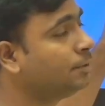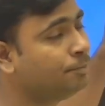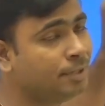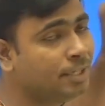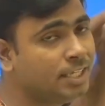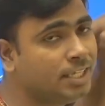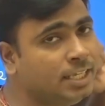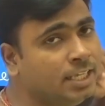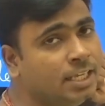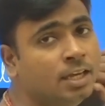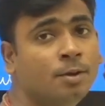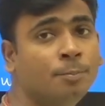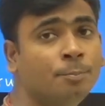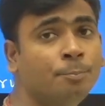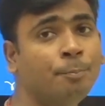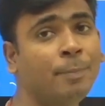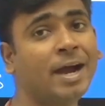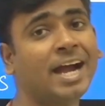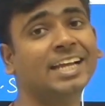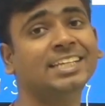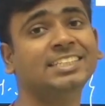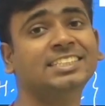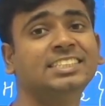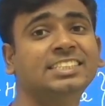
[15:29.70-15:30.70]
पी
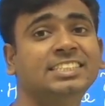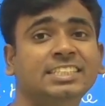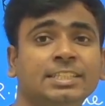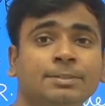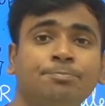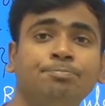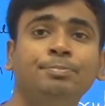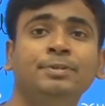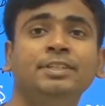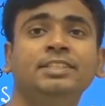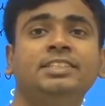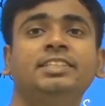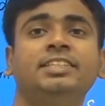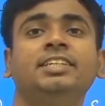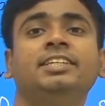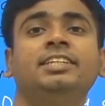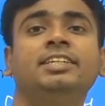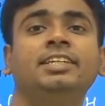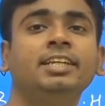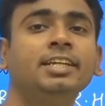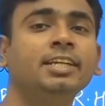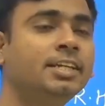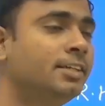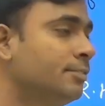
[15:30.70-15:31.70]
बाई सी टी
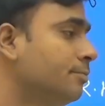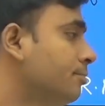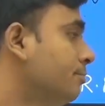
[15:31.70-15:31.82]
टी